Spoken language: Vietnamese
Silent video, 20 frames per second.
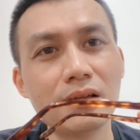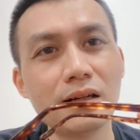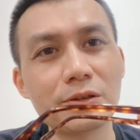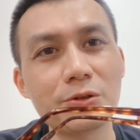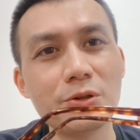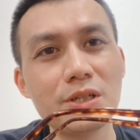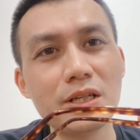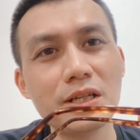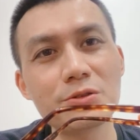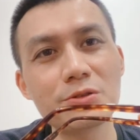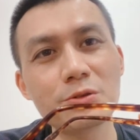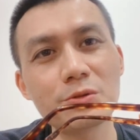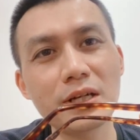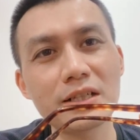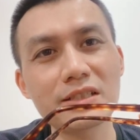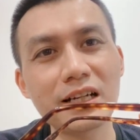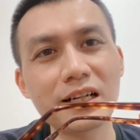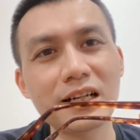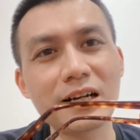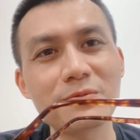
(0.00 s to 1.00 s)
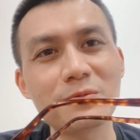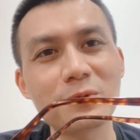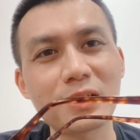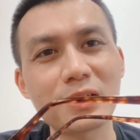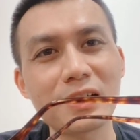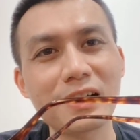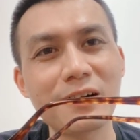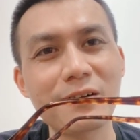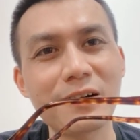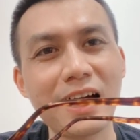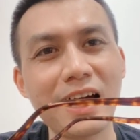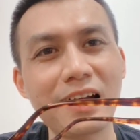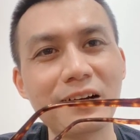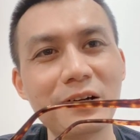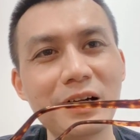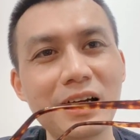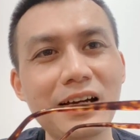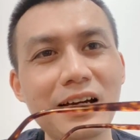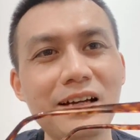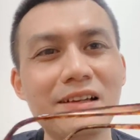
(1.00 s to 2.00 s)
Tuy nhiên chúng ta sẽ gặp một cái rào cản,
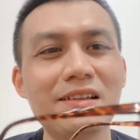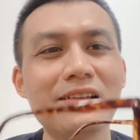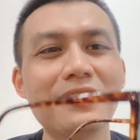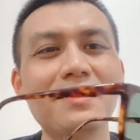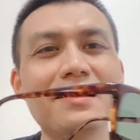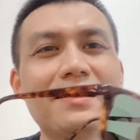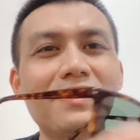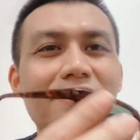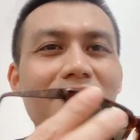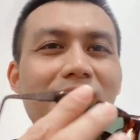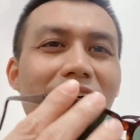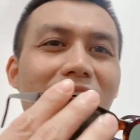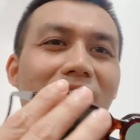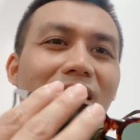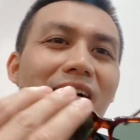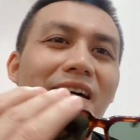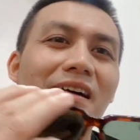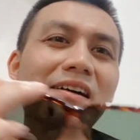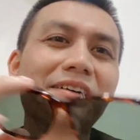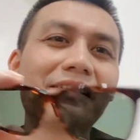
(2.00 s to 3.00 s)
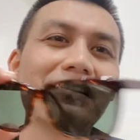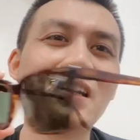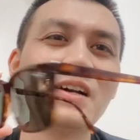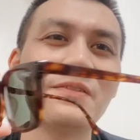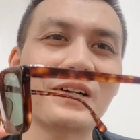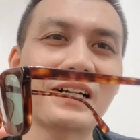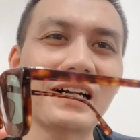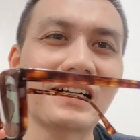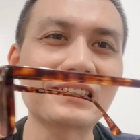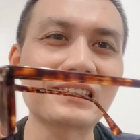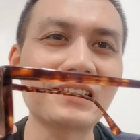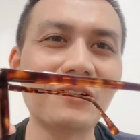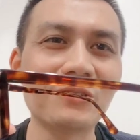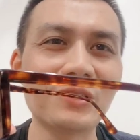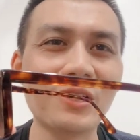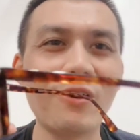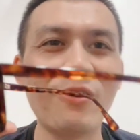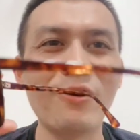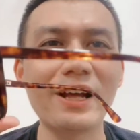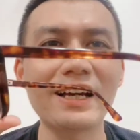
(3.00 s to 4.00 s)
đó là người mà càng giàu
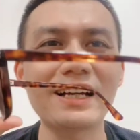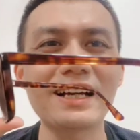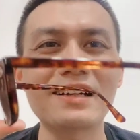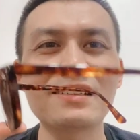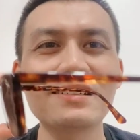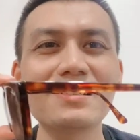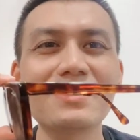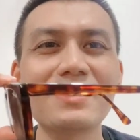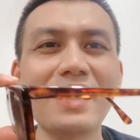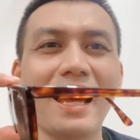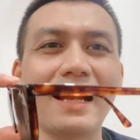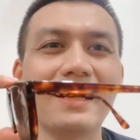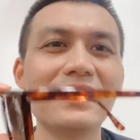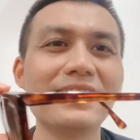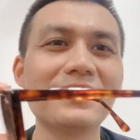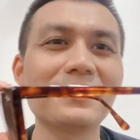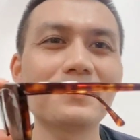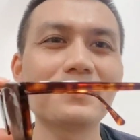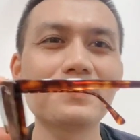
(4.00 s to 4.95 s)
thì họ lại càng đơn giản đấy,